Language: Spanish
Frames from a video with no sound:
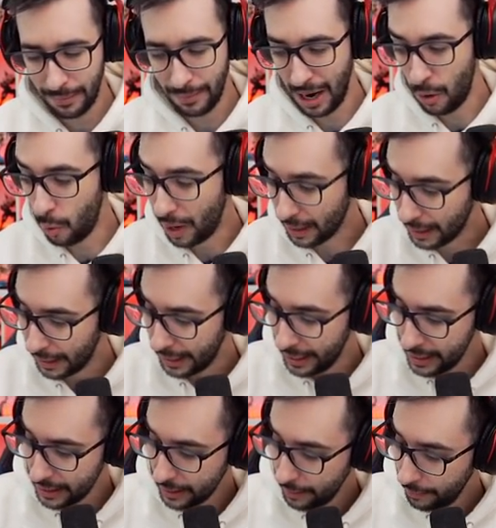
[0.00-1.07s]
va a jugar
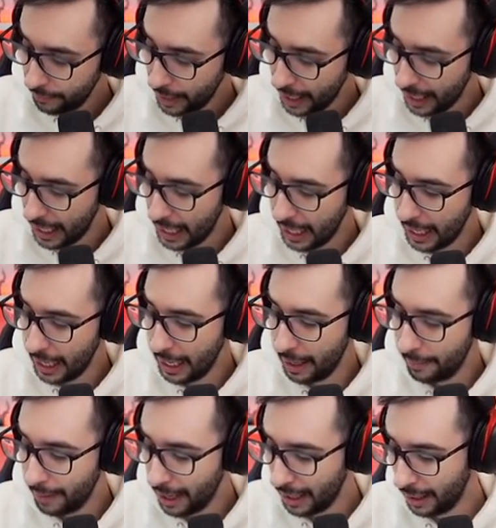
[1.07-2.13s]
es
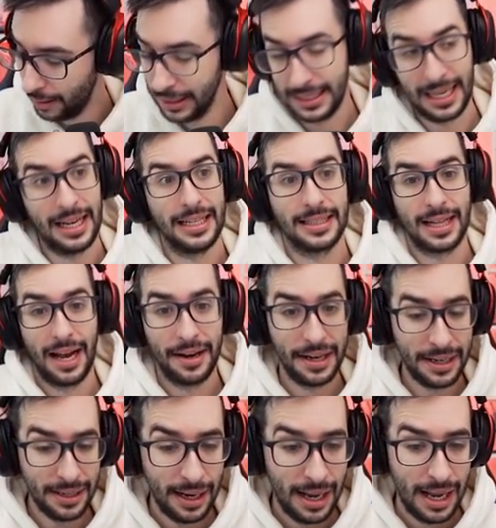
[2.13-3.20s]
eh, va, ser el
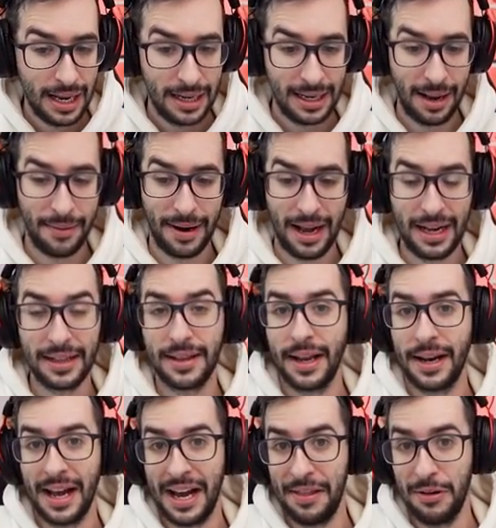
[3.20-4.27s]
standing. La verdad que
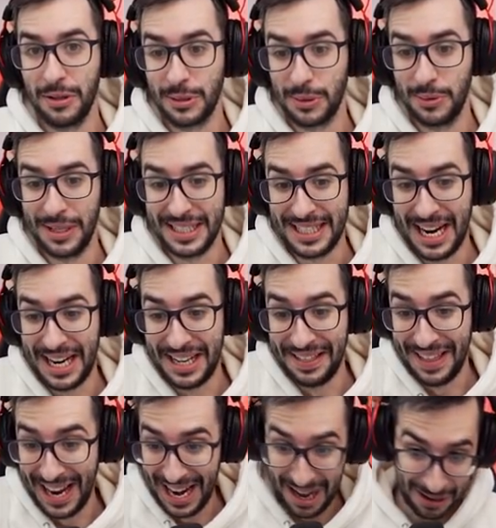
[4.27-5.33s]
tiene G2 un standing
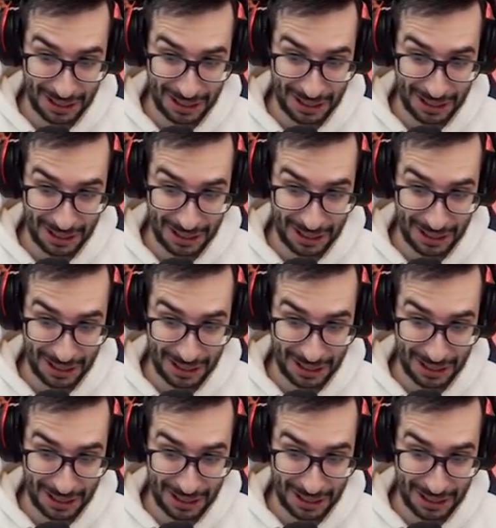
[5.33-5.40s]
de la